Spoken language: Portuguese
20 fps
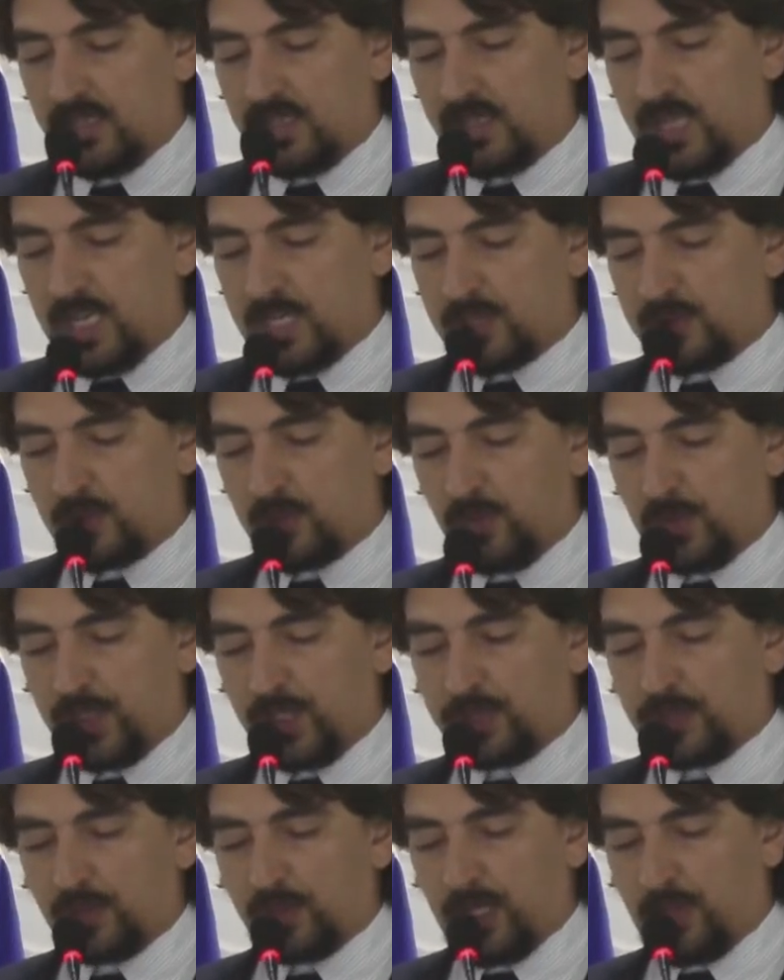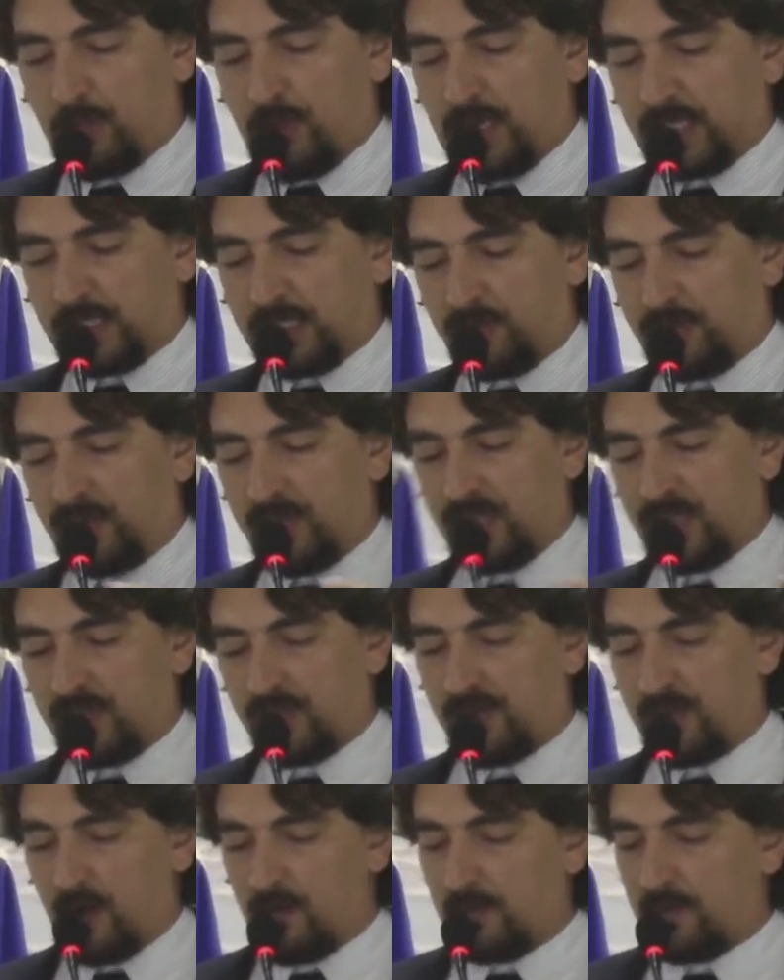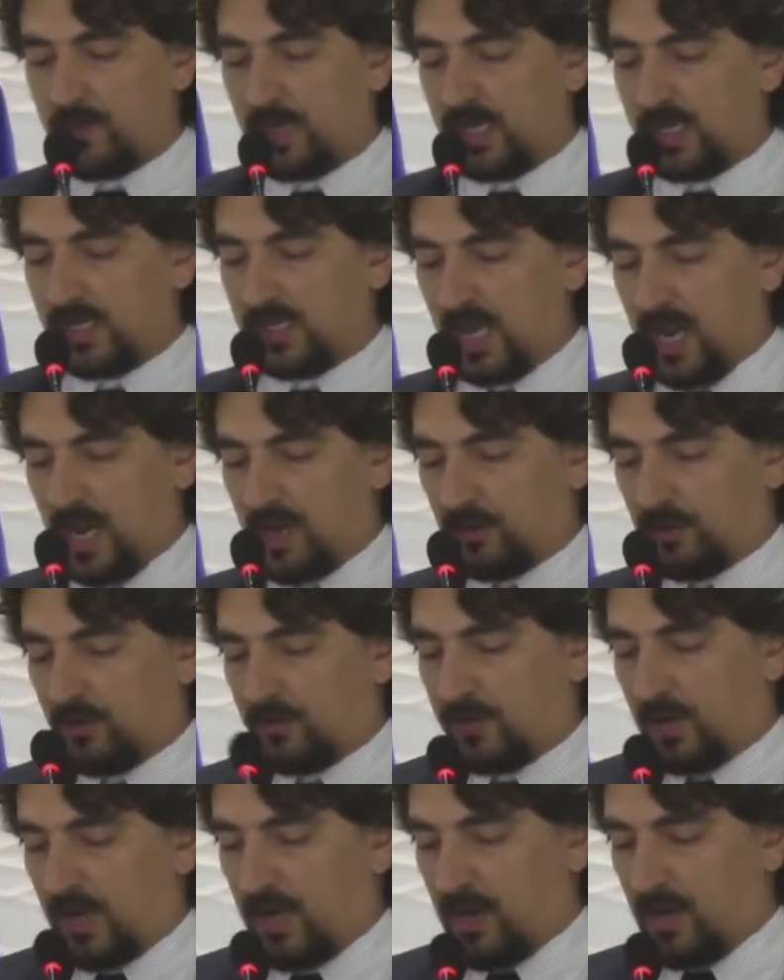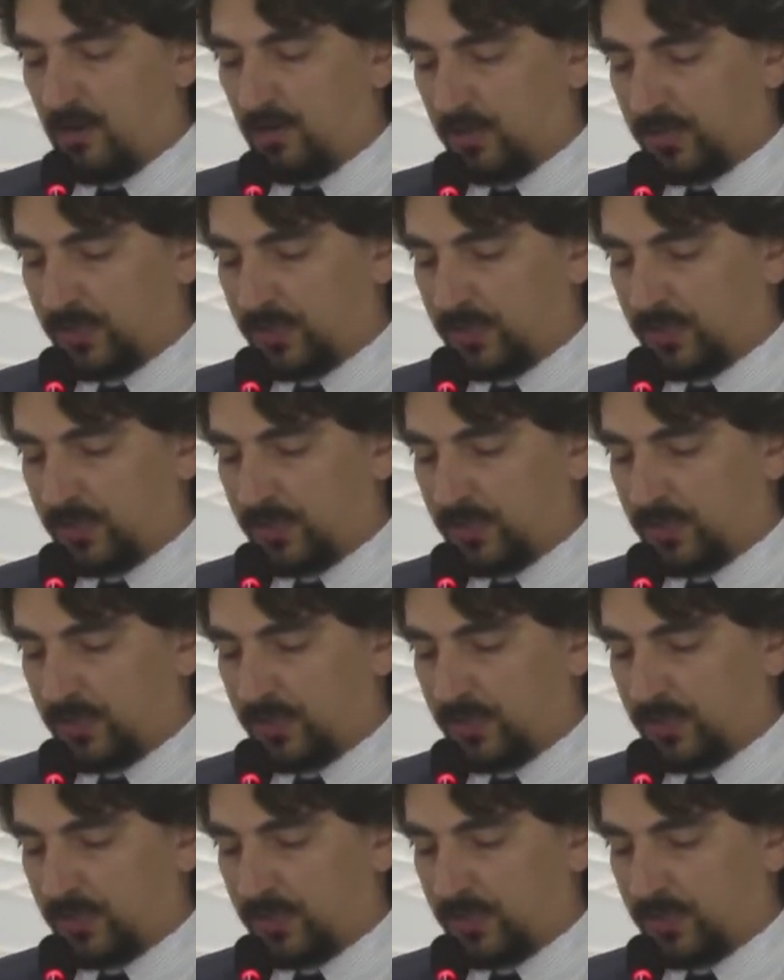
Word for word: quem escuta toda quarta-feira, Valmir da Agroval,